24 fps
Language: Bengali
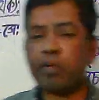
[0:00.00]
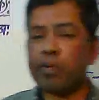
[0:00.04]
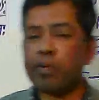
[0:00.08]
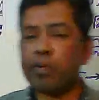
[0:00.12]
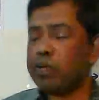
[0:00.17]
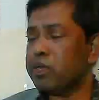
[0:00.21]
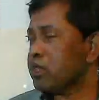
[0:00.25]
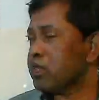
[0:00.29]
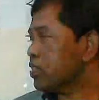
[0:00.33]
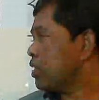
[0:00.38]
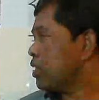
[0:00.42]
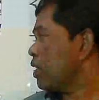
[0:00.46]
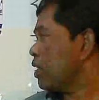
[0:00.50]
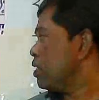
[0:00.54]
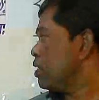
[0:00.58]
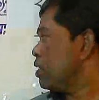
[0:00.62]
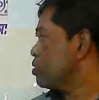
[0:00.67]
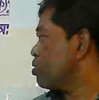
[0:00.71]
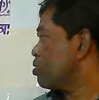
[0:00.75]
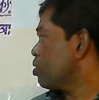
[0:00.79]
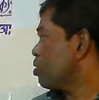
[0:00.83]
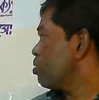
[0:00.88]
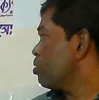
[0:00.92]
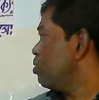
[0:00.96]
কোন স্থানে
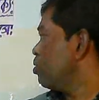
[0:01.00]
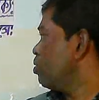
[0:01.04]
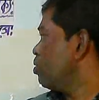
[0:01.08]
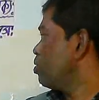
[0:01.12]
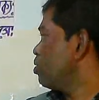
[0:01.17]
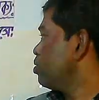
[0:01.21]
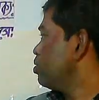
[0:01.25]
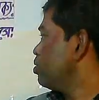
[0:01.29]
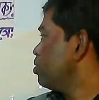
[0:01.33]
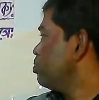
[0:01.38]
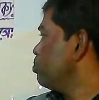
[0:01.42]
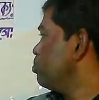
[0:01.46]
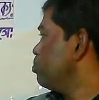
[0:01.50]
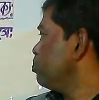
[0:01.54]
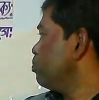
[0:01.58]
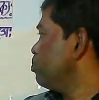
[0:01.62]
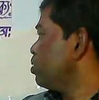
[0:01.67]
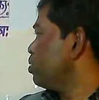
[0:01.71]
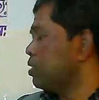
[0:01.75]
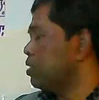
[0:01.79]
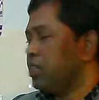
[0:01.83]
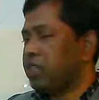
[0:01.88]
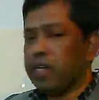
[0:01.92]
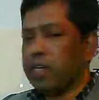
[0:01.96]
যখন
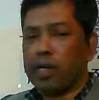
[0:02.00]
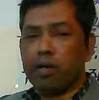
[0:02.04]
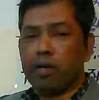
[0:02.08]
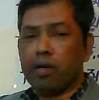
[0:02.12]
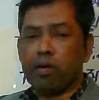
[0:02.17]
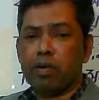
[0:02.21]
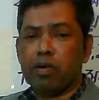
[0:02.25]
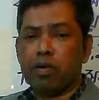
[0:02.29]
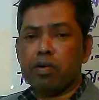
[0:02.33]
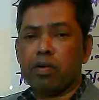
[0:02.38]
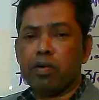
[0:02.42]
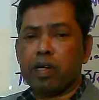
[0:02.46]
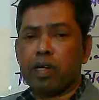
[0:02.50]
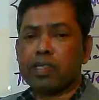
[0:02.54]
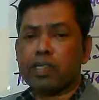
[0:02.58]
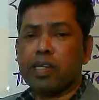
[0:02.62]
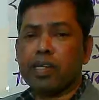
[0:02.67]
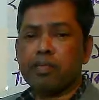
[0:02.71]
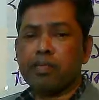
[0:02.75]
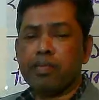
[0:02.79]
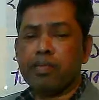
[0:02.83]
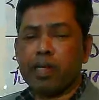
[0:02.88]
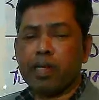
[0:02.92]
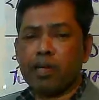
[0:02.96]
মধ্যাহ্ন
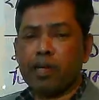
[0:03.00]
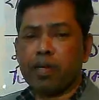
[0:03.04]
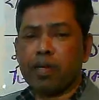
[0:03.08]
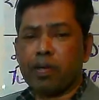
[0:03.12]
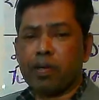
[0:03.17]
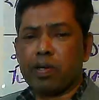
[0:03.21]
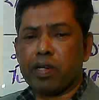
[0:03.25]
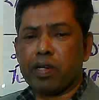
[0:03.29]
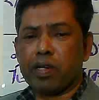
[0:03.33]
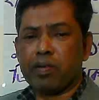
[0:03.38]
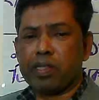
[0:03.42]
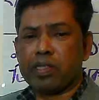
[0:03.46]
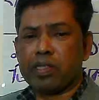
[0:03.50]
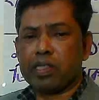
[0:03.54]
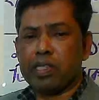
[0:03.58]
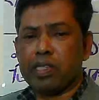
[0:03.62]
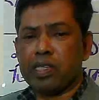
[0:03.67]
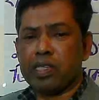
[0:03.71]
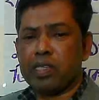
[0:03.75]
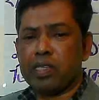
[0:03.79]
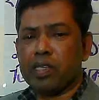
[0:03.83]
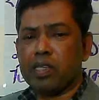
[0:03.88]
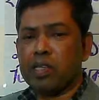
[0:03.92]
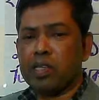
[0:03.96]
অর্থাৎ বেলা বারোটা
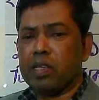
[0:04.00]
বাজে